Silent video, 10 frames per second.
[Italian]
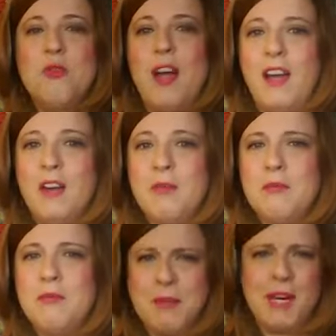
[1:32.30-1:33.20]
Cioè,
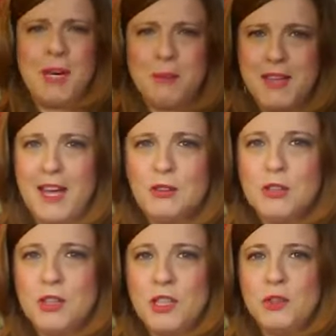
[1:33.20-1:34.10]
vi è mai
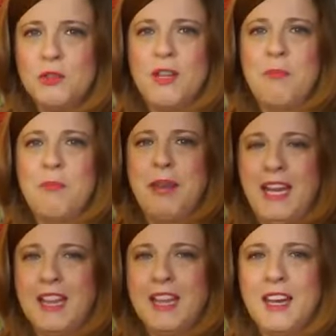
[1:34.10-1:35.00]
capitato di dover
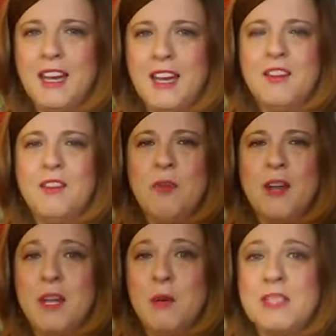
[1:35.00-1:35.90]
apprendere
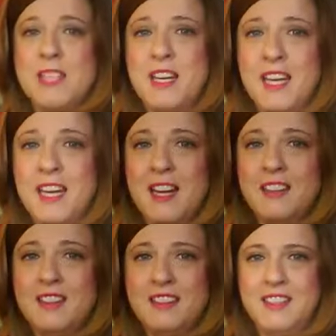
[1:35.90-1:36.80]
una lingua
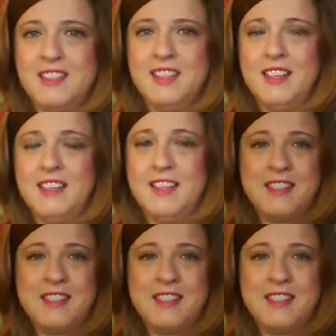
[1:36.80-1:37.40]
straniera dal,